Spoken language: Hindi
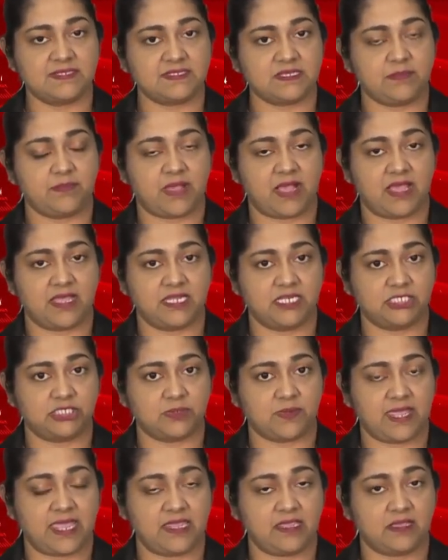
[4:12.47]
सिपाही
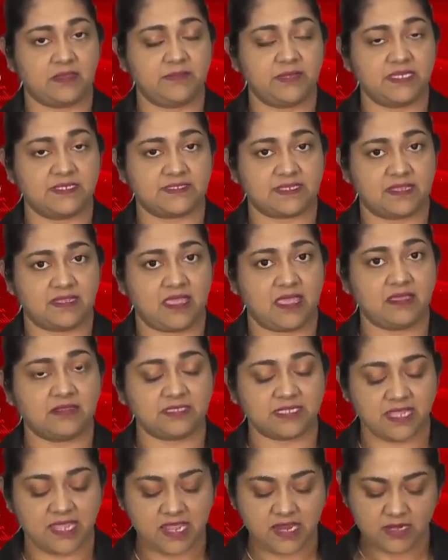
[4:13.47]
जो है अभी से
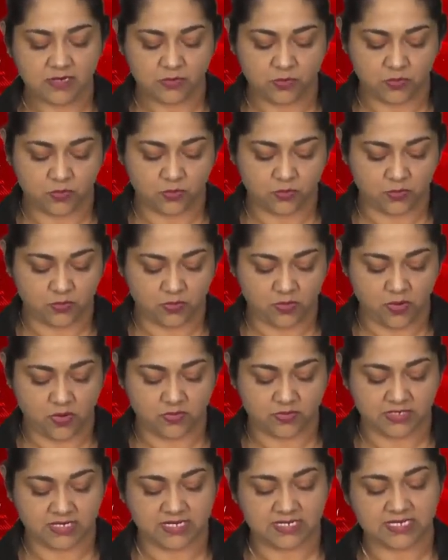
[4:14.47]
कहते हैं लोगों को
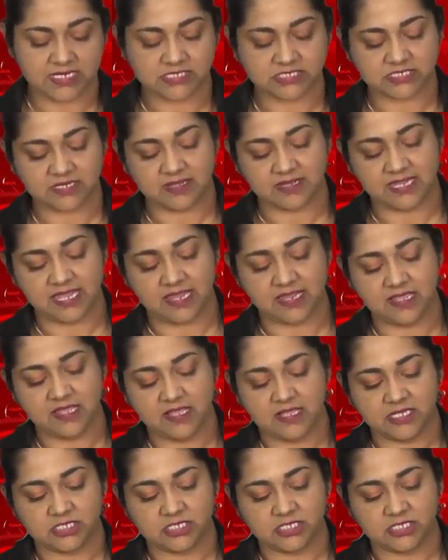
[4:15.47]
गौर करना चाहिए